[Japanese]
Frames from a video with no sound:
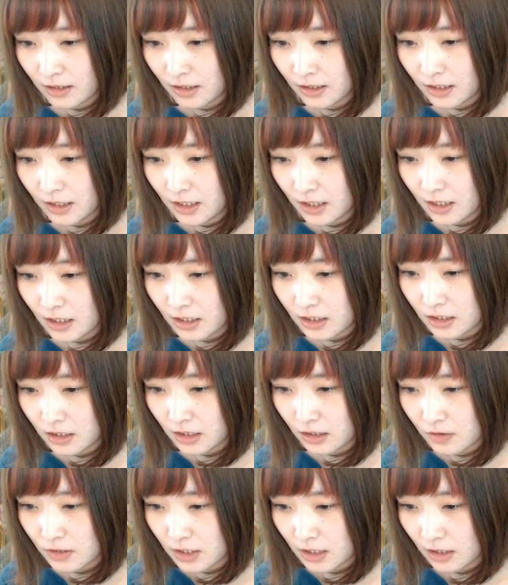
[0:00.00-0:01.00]

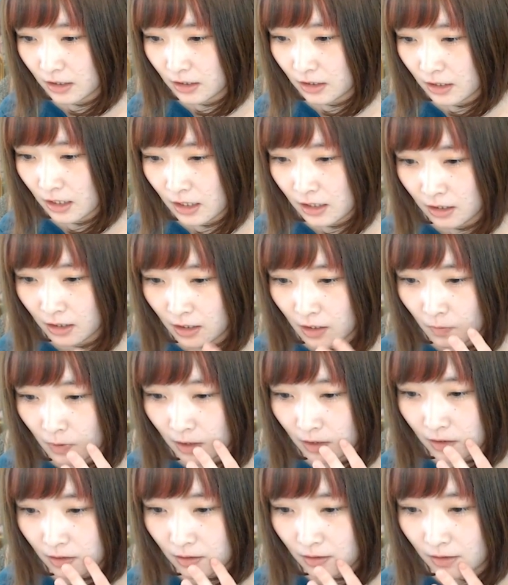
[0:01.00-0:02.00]
リーダースキル若干変わっ
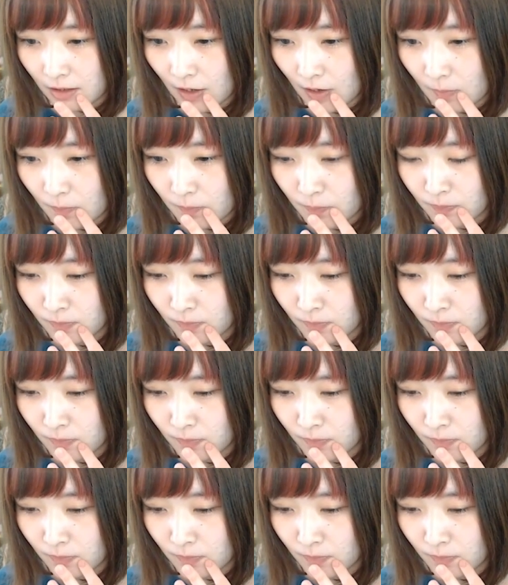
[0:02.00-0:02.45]
て